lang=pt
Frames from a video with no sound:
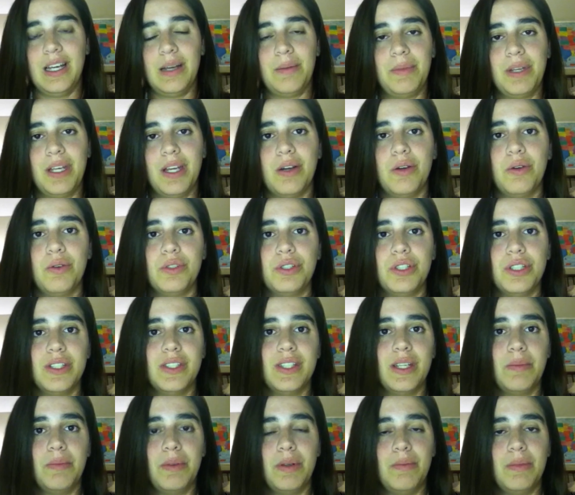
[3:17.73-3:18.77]
A minha roxa
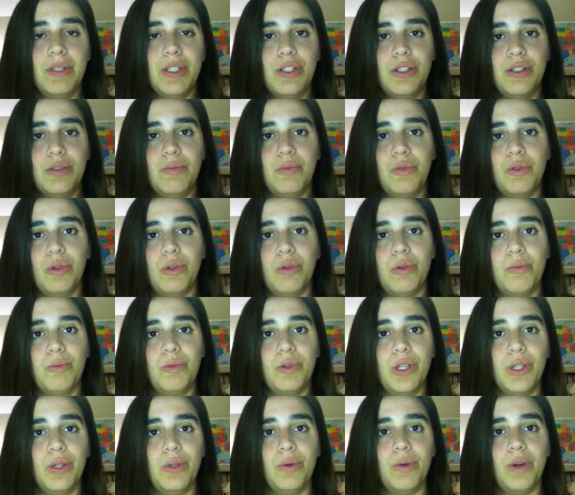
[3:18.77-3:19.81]
sempre me estimulou
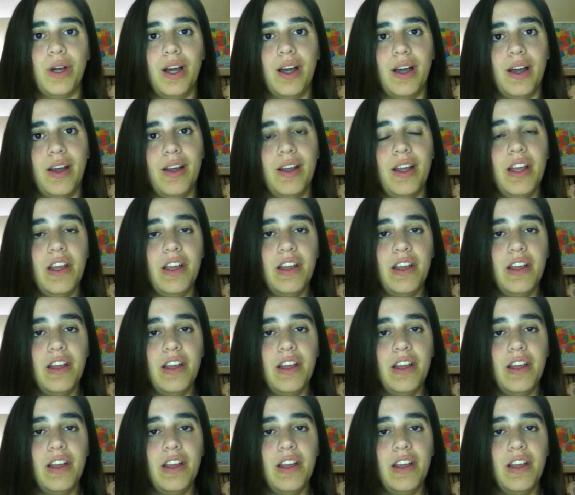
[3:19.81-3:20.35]
muito a